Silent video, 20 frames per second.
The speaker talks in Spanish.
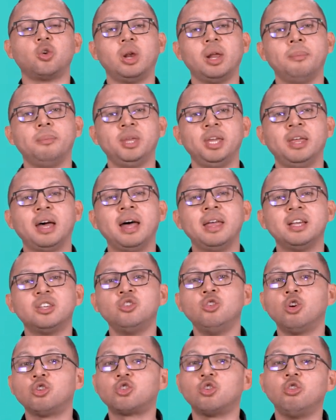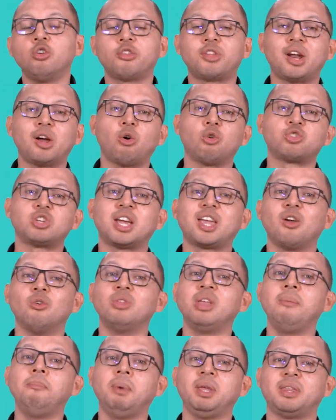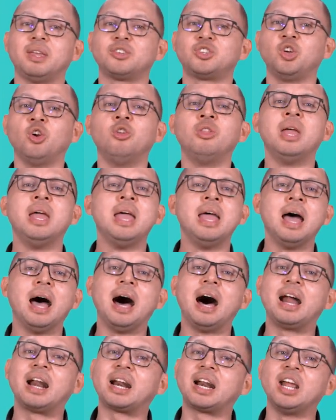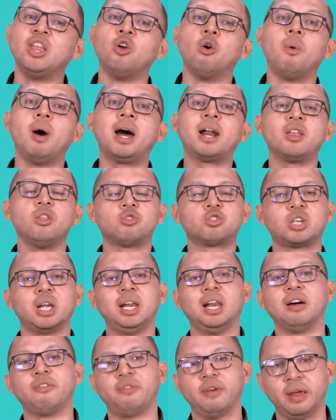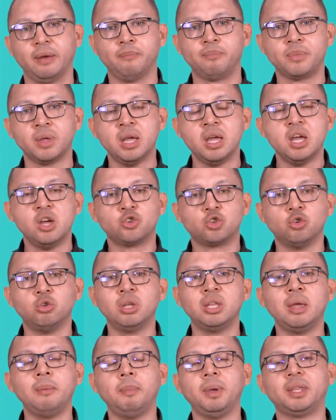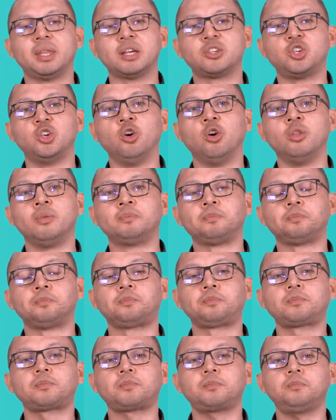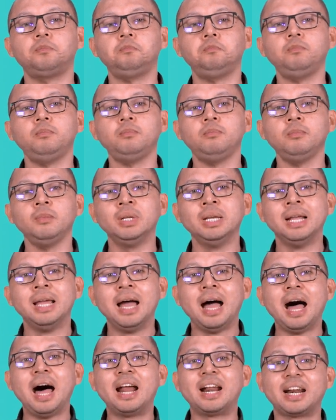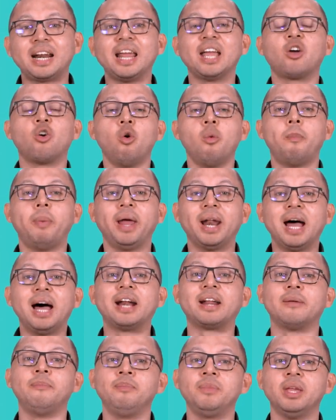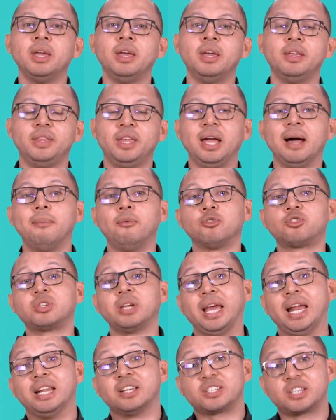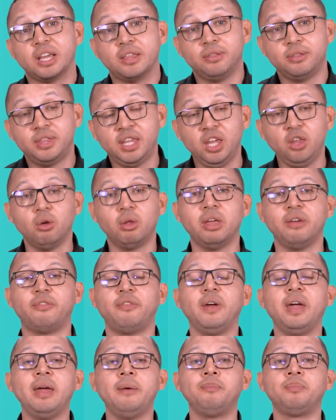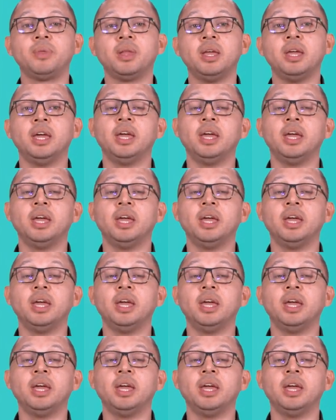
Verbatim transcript: solemnidades no son otra cosa que una invitación a renovarnos en la fe, son una invitación a recuperar, digamos, el sentido de fe